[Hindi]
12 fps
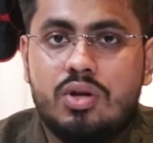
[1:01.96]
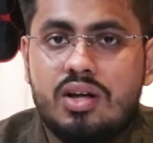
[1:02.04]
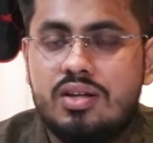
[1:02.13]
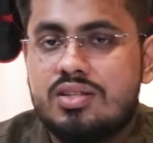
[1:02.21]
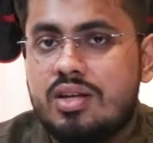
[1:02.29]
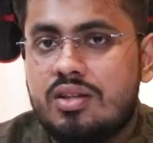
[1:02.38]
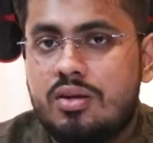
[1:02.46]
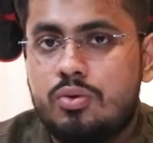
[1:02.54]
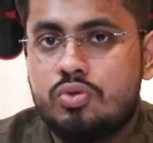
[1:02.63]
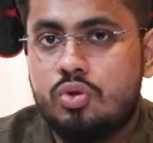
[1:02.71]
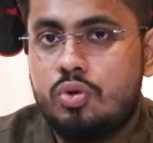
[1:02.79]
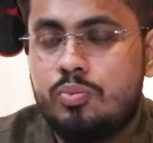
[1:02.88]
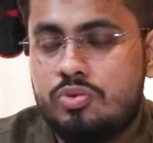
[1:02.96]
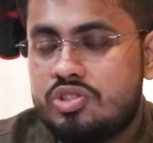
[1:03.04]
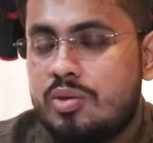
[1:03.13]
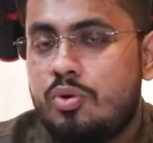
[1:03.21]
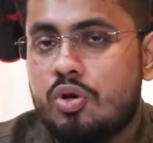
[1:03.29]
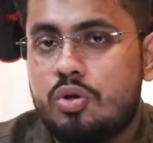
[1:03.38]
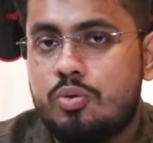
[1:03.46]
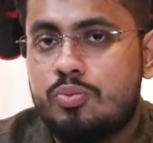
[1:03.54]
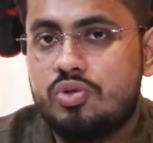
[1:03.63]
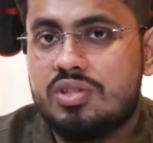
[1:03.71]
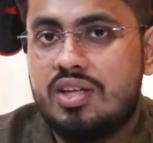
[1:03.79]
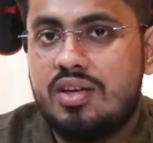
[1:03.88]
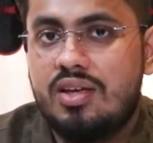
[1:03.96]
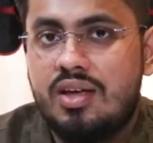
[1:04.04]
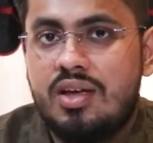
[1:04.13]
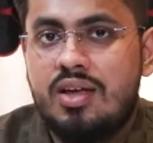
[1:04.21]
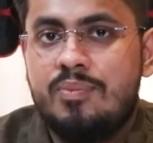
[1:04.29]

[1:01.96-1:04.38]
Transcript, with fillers: उठाना चाहता हूँ जो मुझसे बहुत लोग पूछते हैं